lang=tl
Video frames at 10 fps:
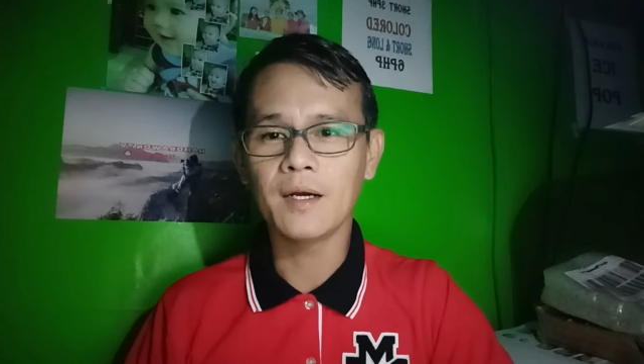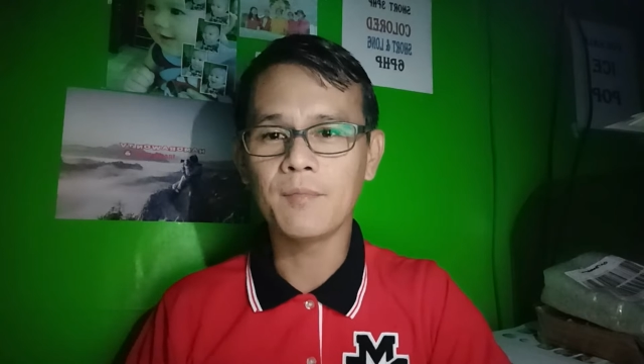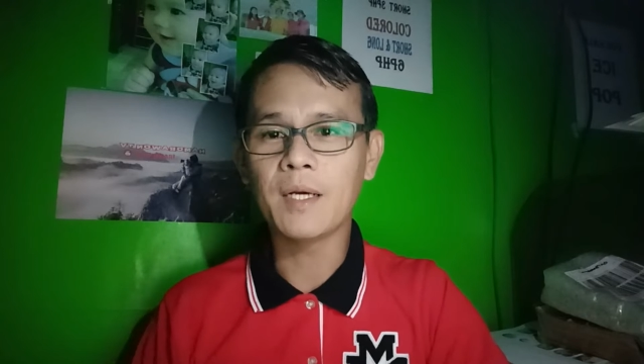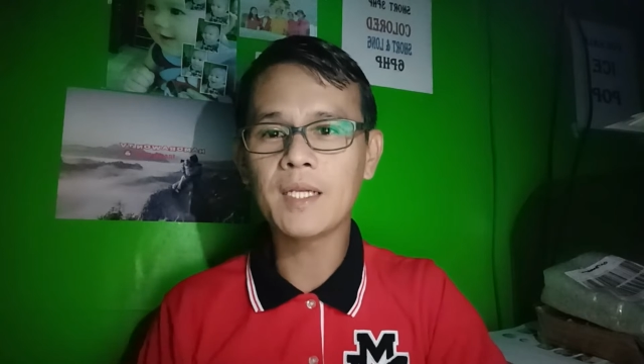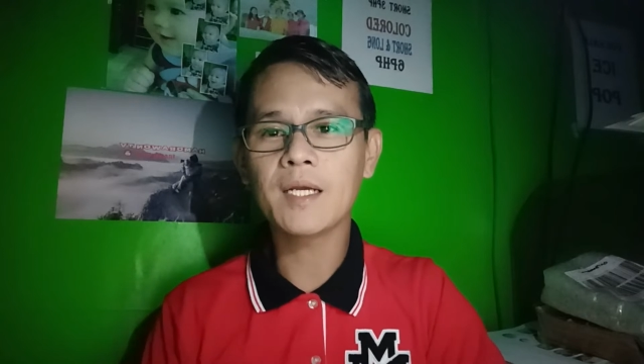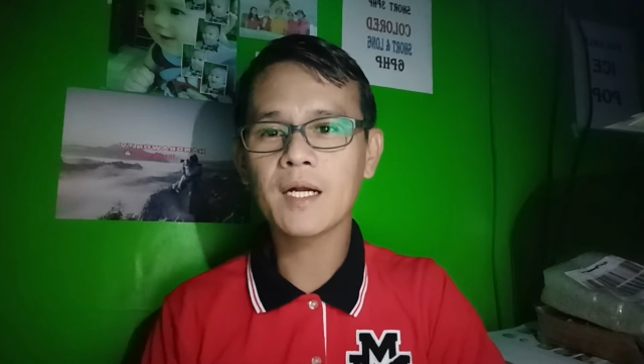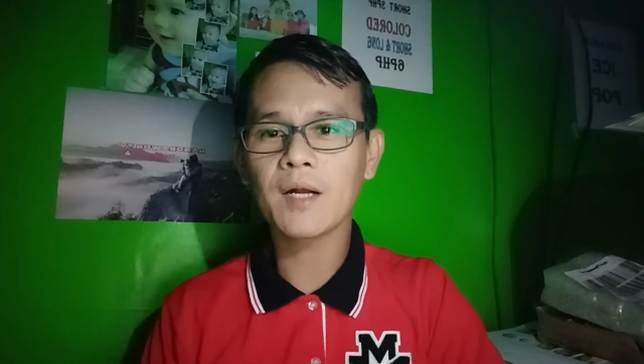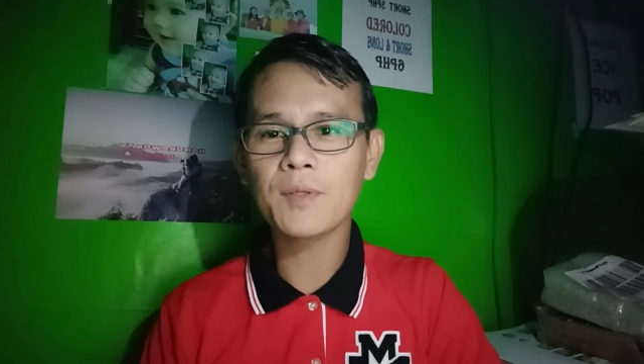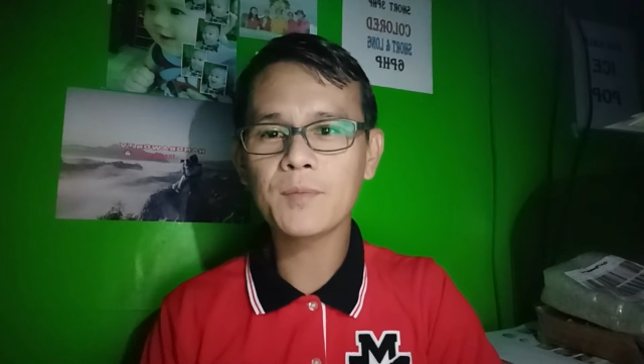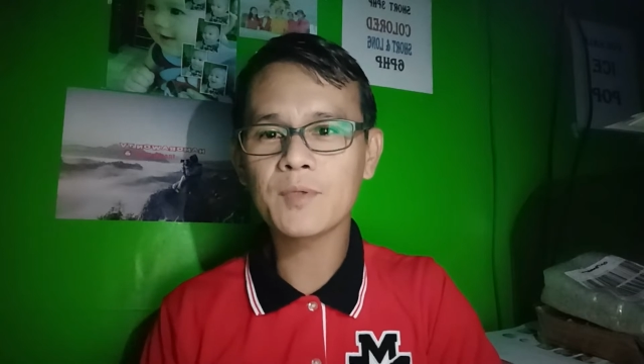bali ang
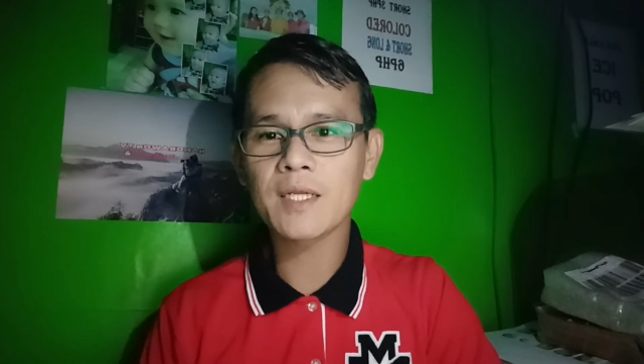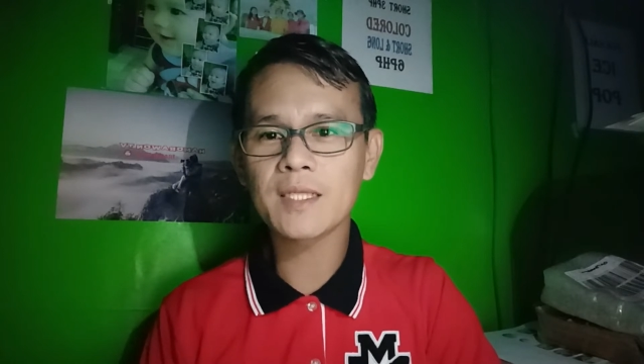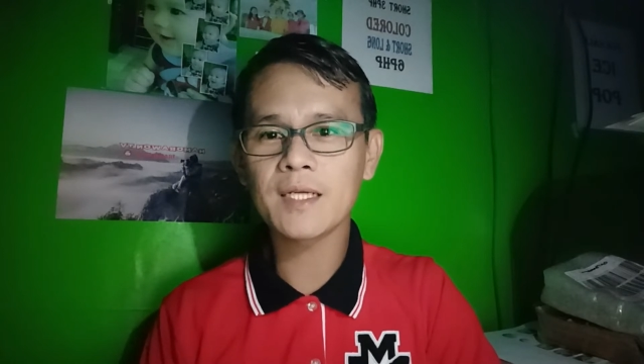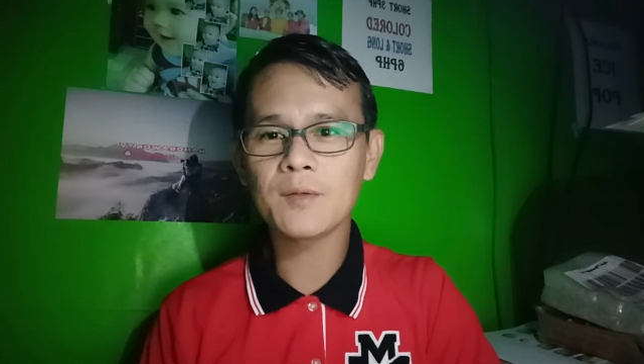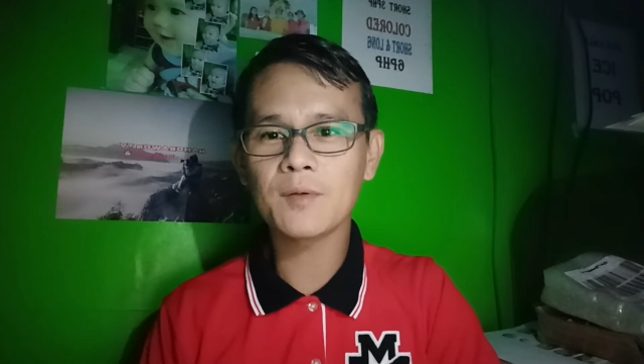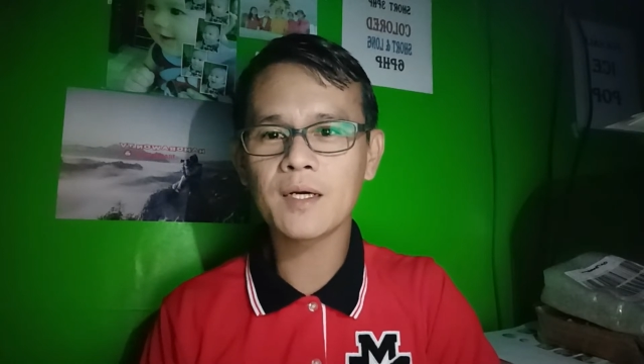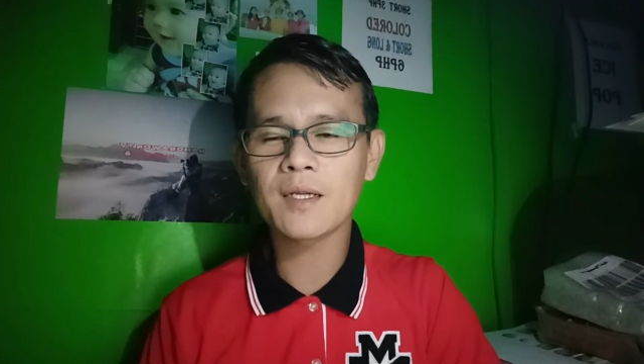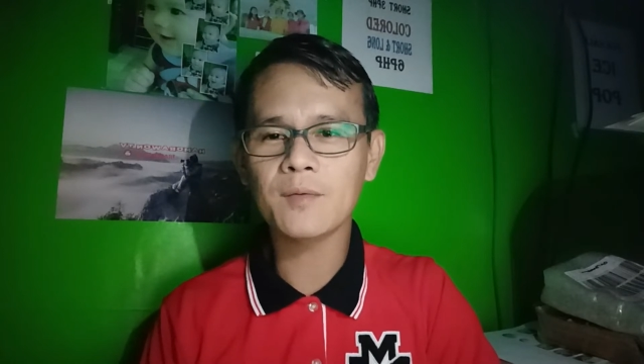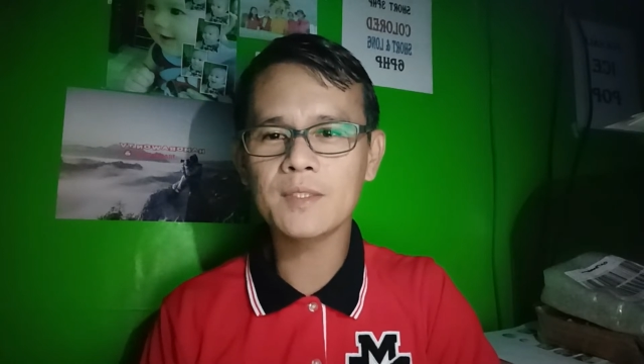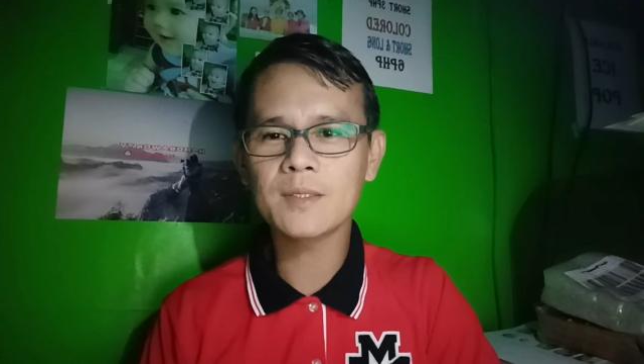gagawin po natin ngayong
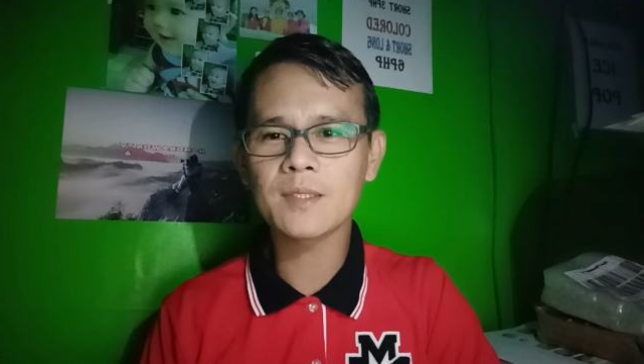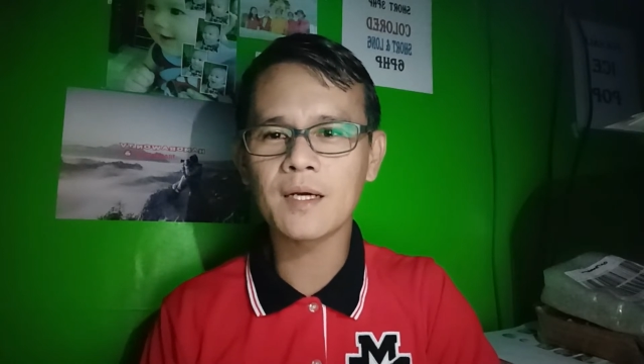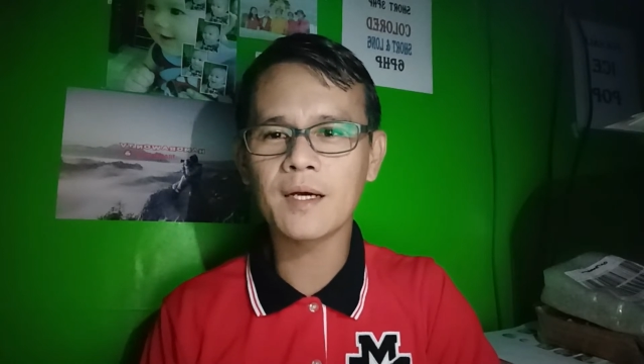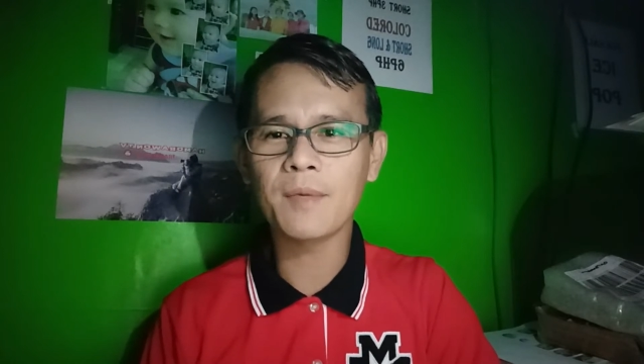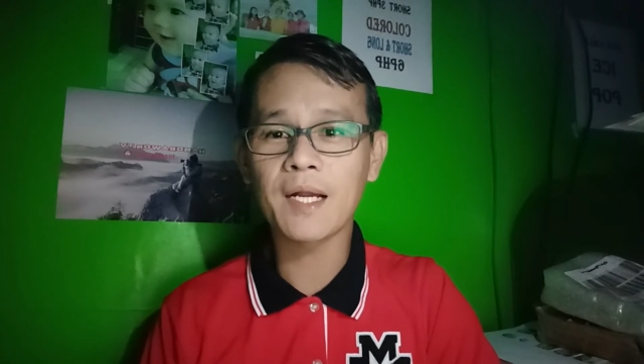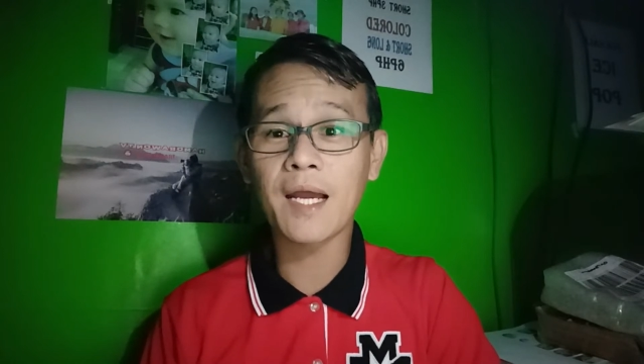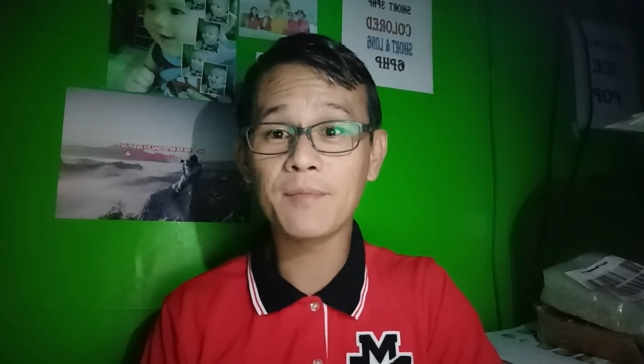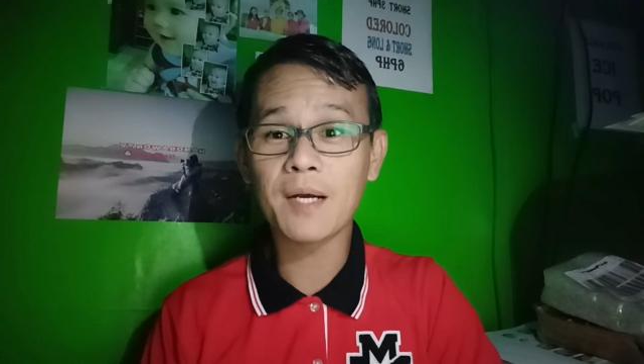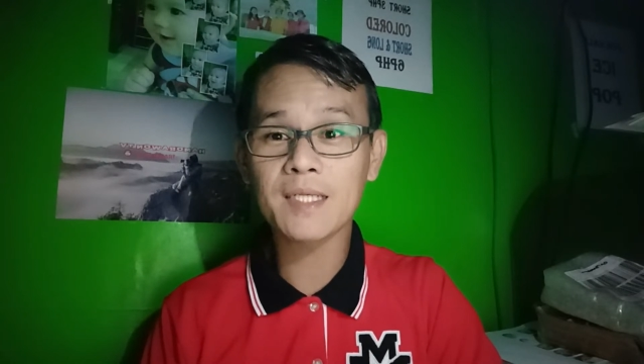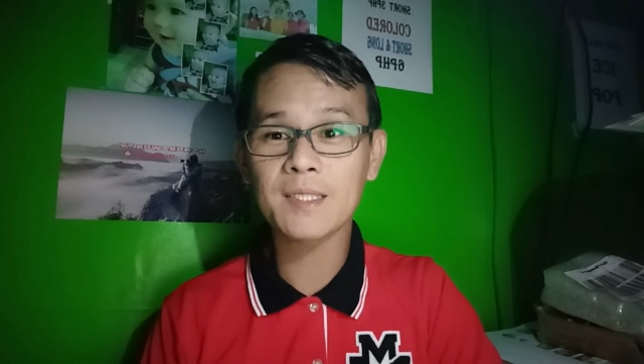araw is uh,
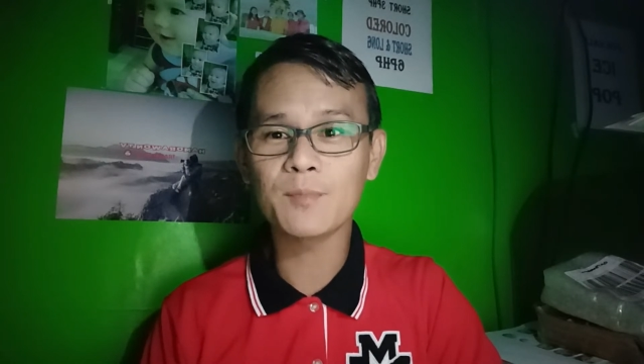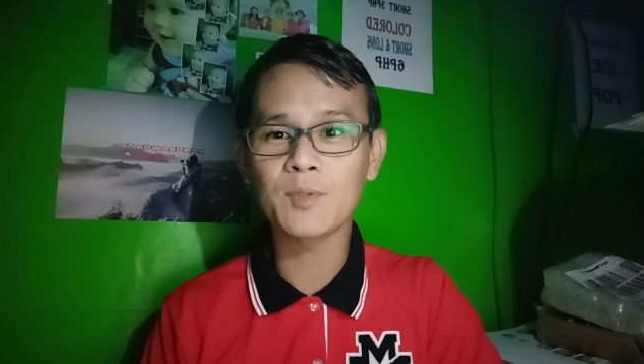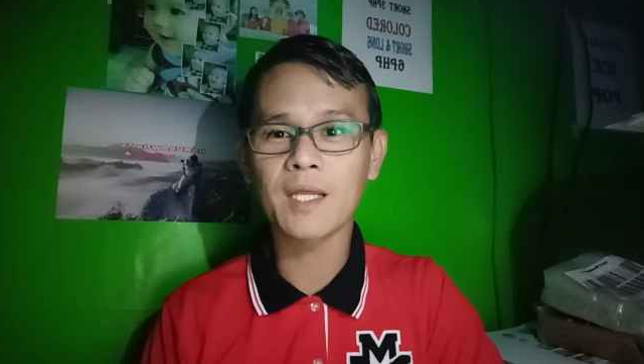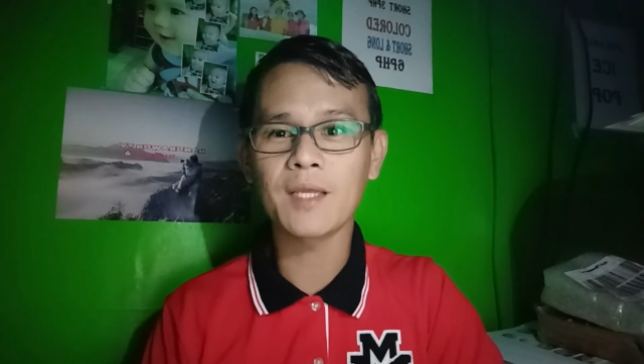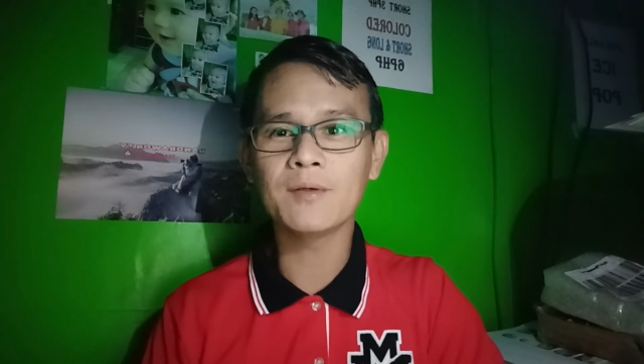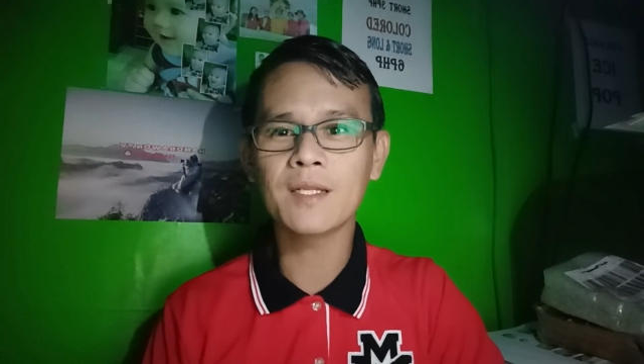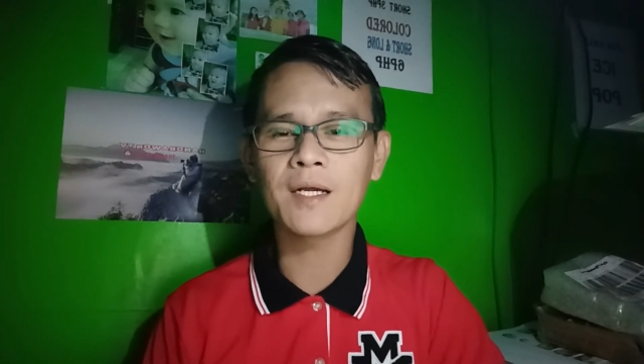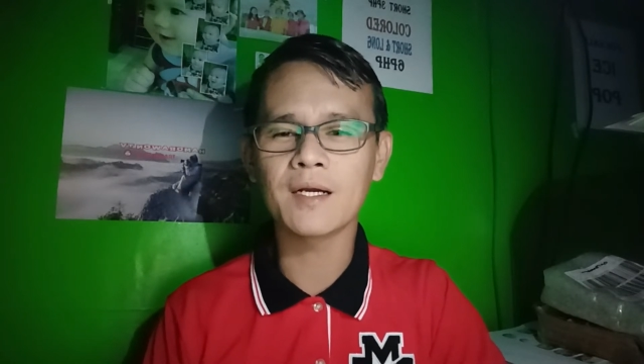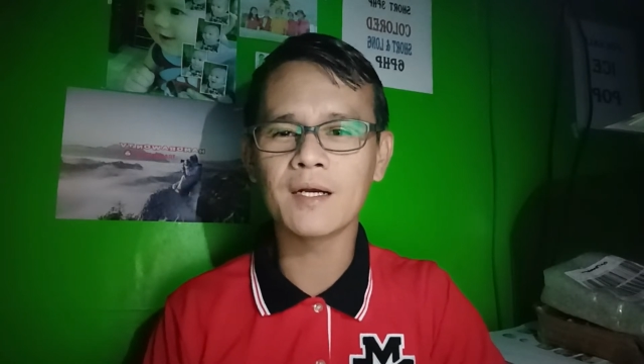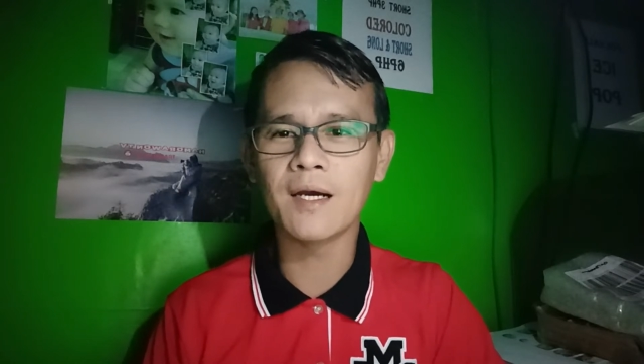mag-unboxing po tayo
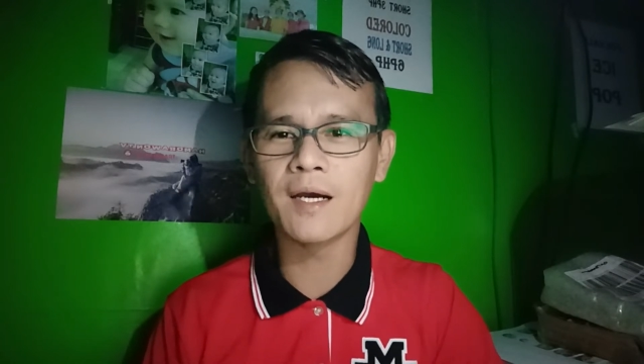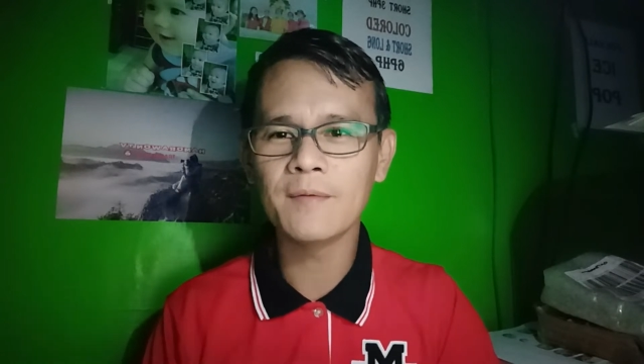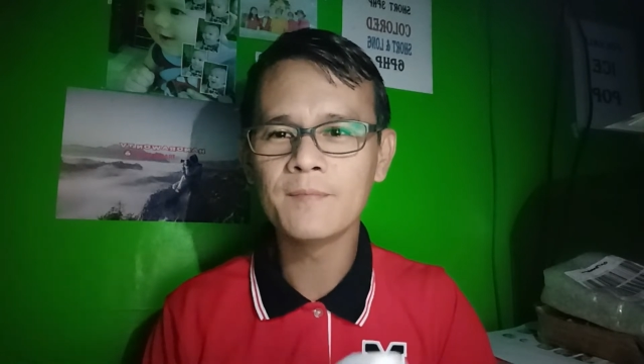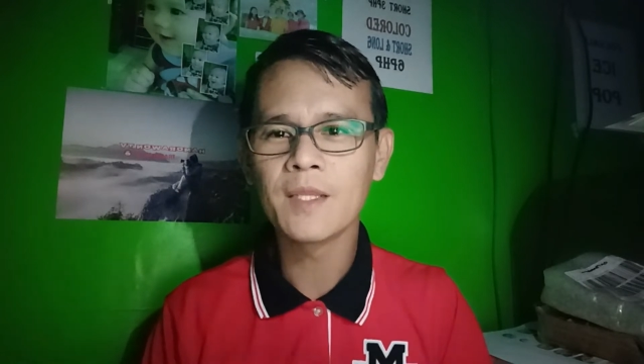ng uh,